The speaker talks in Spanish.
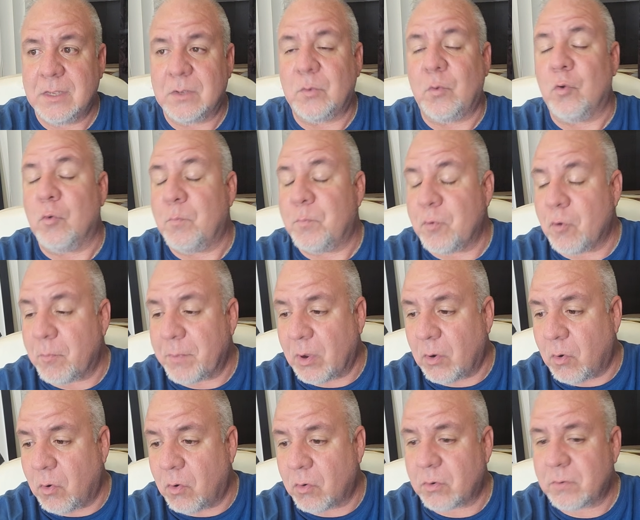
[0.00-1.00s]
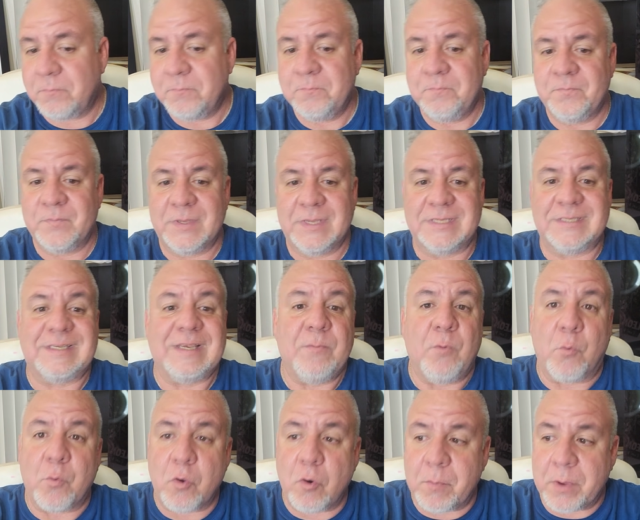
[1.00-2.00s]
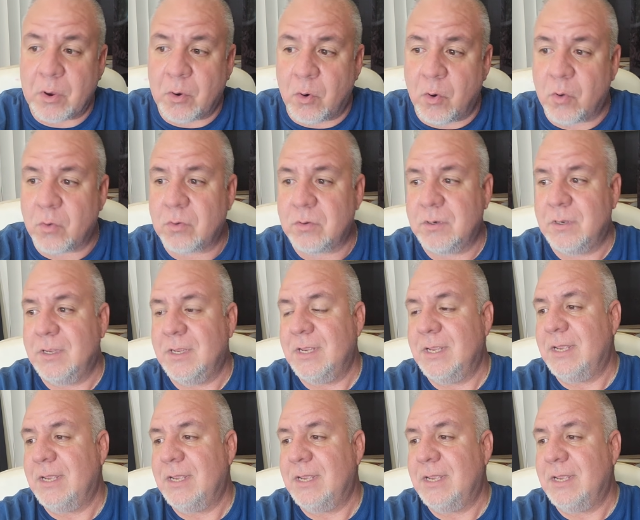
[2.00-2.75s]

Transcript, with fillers: golpeó mejor, se movió mejor,